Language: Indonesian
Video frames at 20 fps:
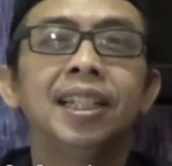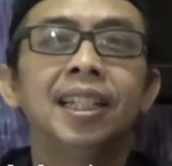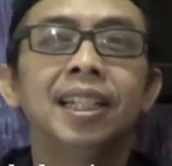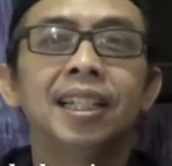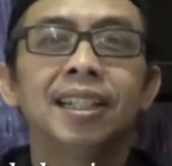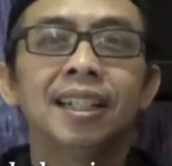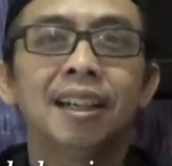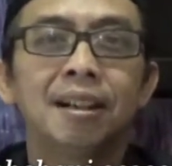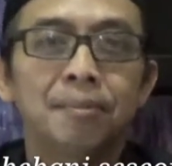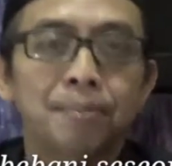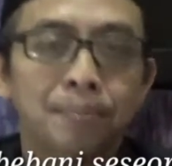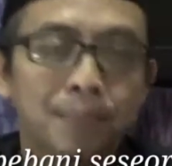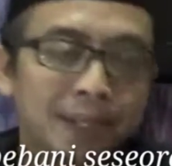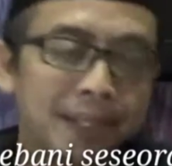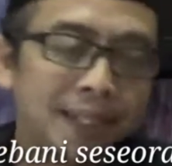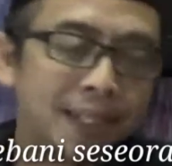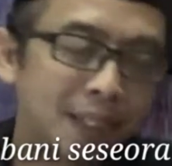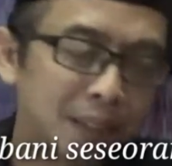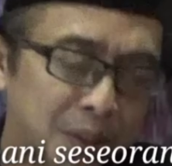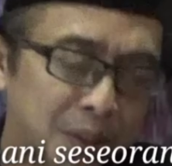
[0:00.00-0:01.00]
ini
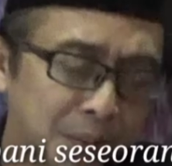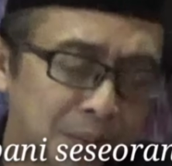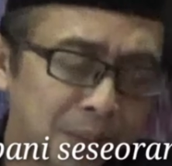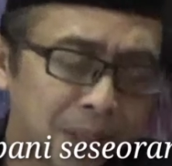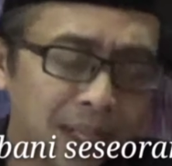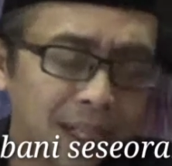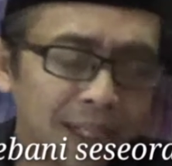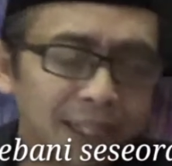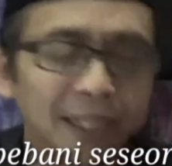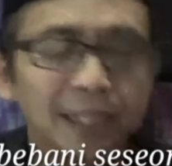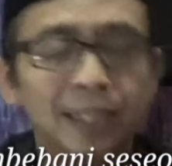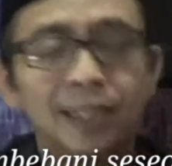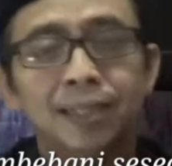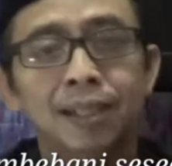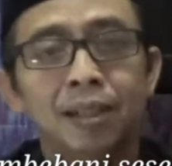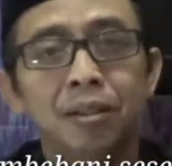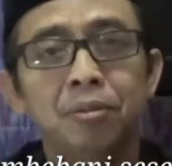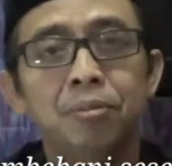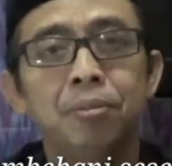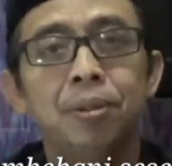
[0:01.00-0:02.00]
kenapa coba
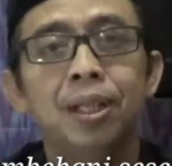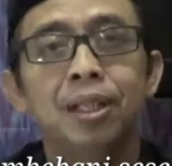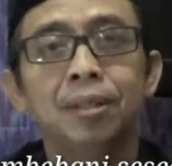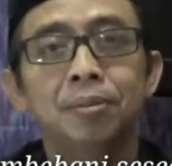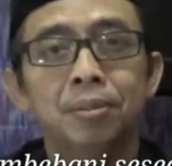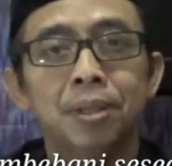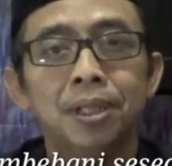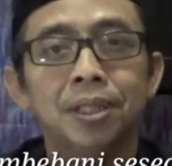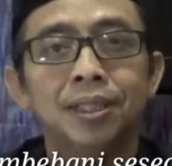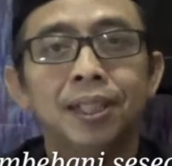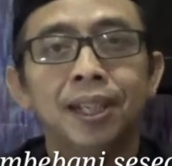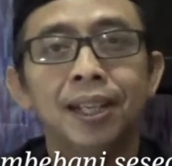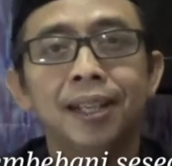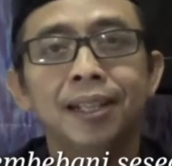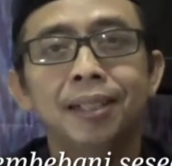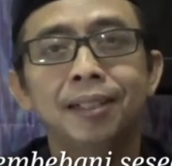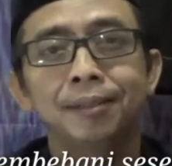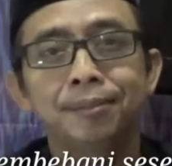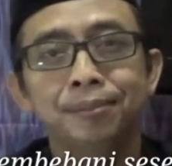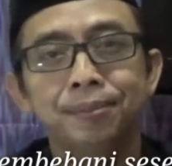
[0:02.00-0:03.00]
terlalu berat buat saya